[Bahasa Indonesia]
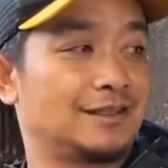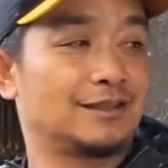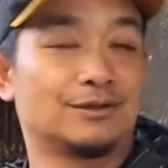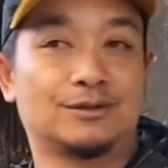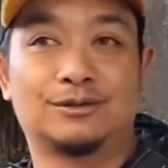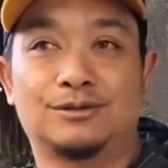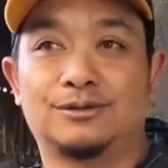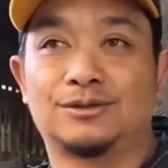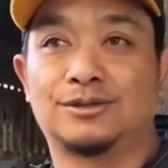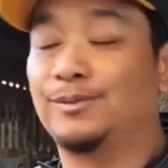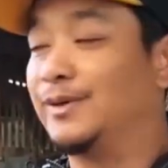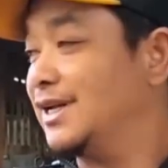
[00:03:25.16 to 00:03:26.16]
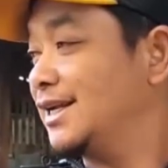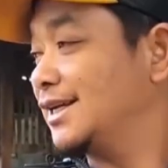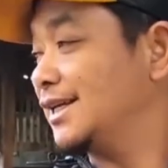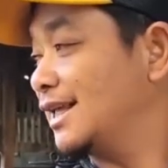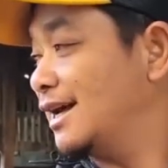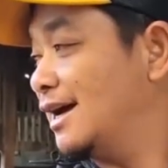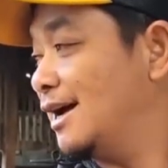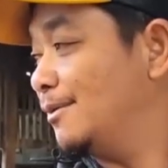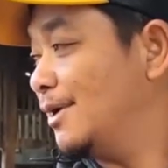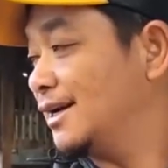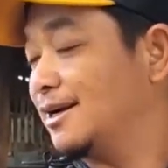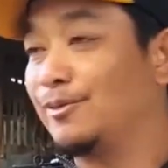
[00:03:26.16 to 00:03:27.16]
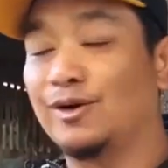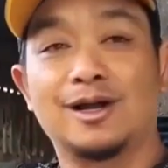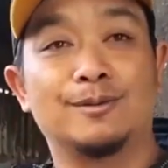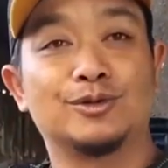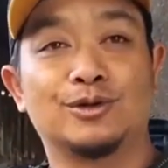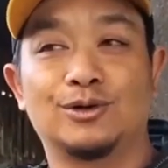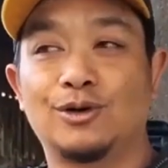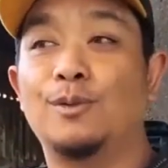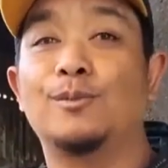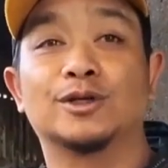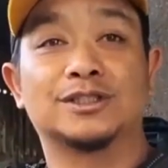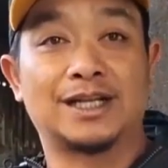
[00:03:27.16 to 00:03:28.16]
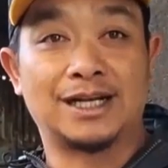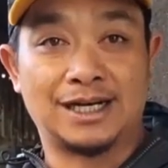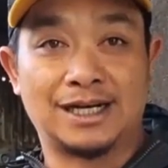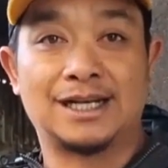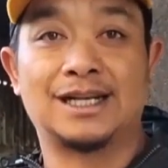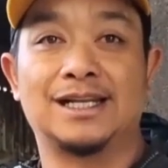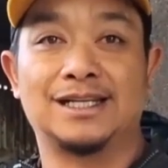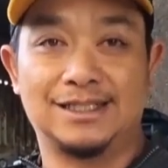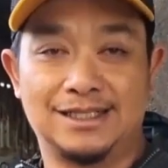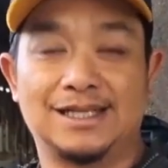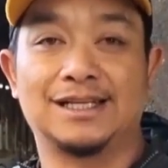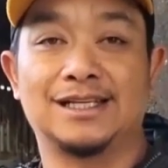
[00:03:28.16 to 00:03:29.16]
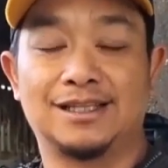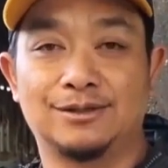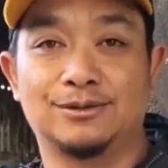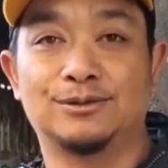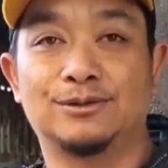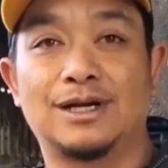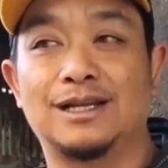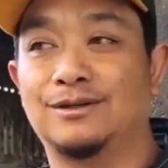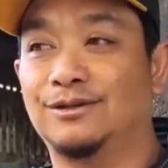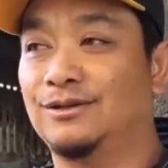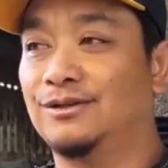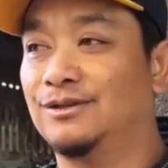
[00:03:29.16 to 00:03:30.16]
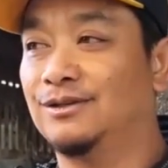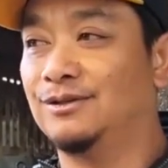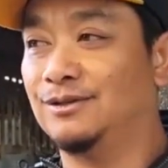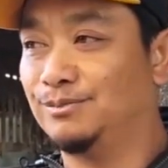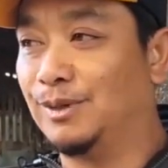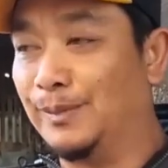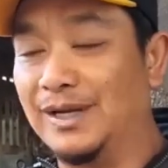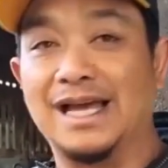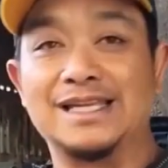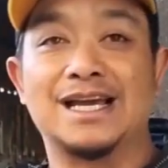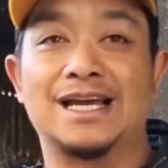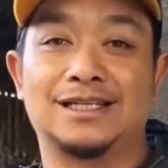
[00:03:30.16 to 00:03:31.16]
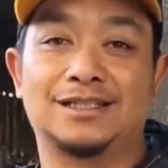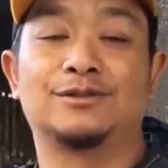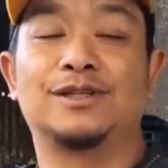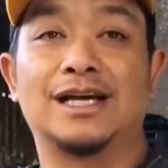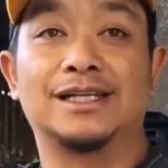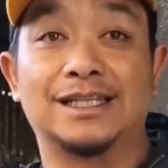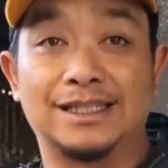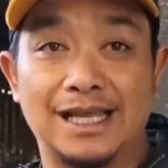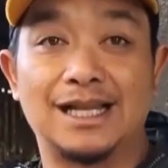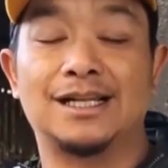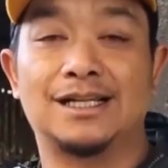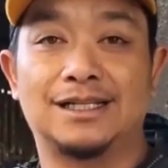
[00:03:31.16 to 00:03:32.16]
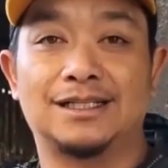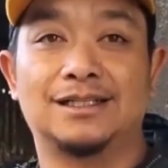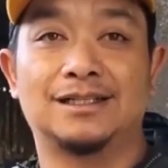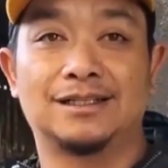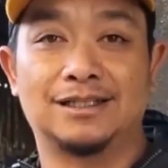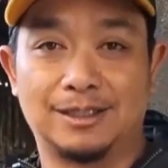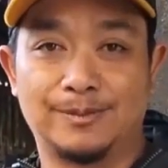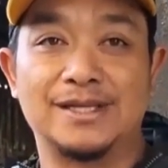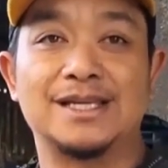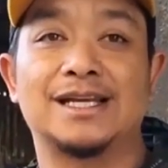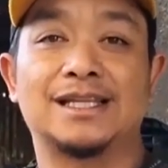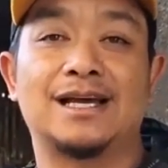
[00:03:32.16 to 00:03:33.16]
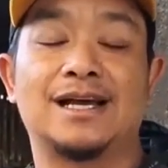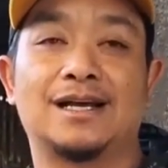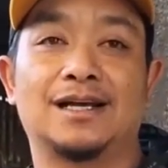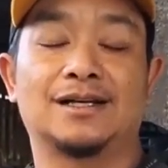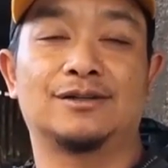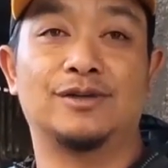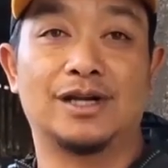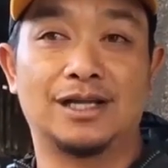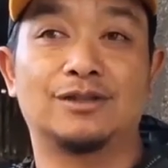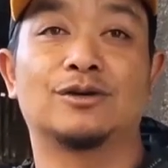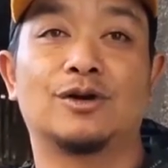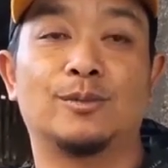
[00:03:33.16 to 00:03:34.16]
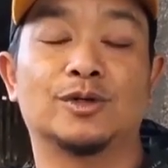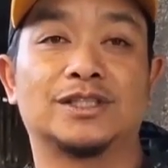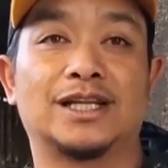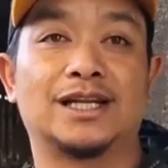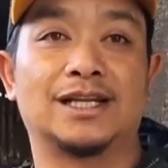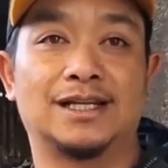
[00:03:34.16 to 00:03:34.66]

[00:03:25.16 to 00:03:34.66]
Itu sebenarnya kita ada program untuk komposter. Ya, ya mm-hmm. mm-hmm. itu Kalau pemilahnya sudah detail, kedepannya kita gunakan untuk komposter.